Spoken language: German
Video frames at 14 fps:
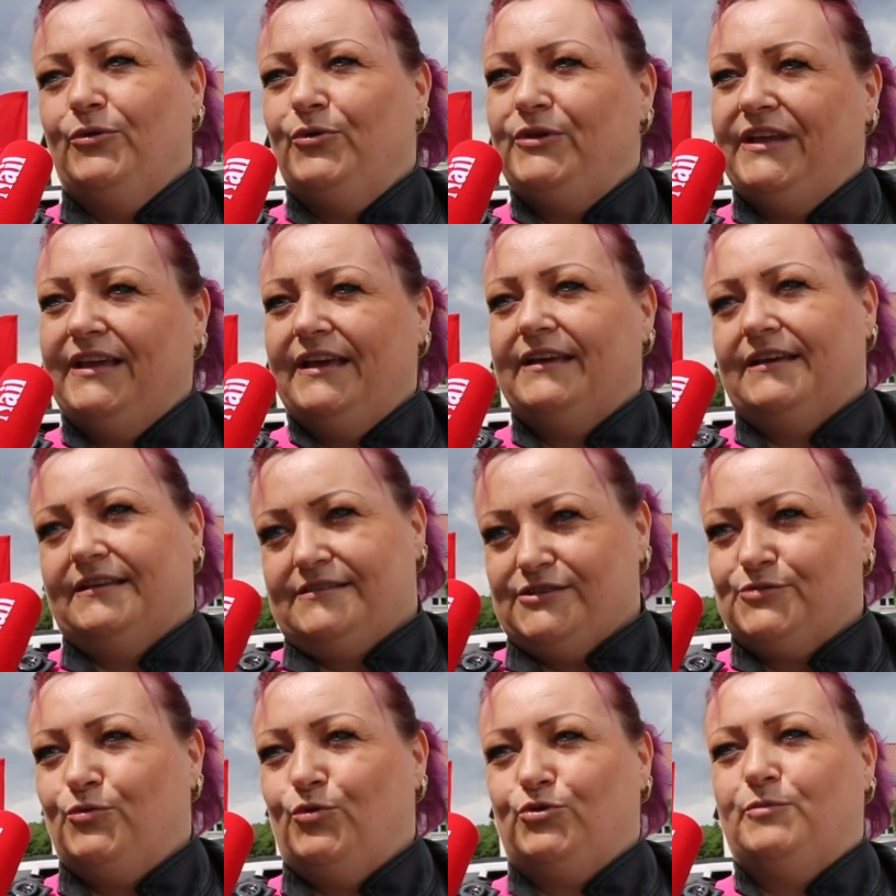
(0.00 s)
und hier jetzt
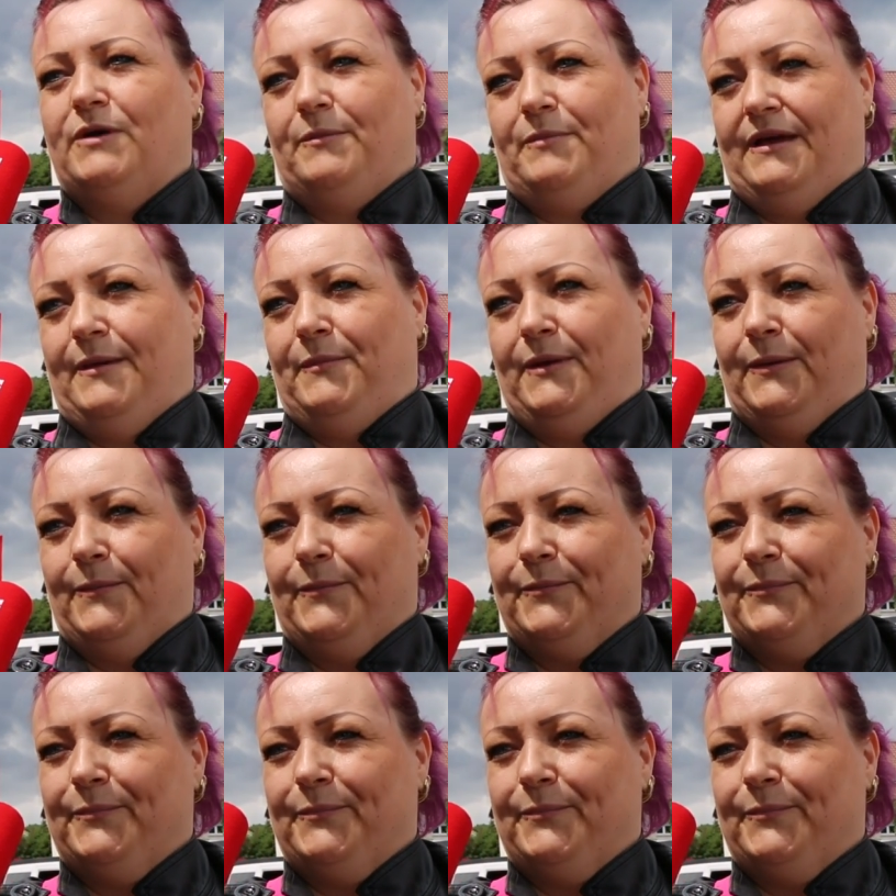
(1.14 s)
das zweite Mal bei Emmy.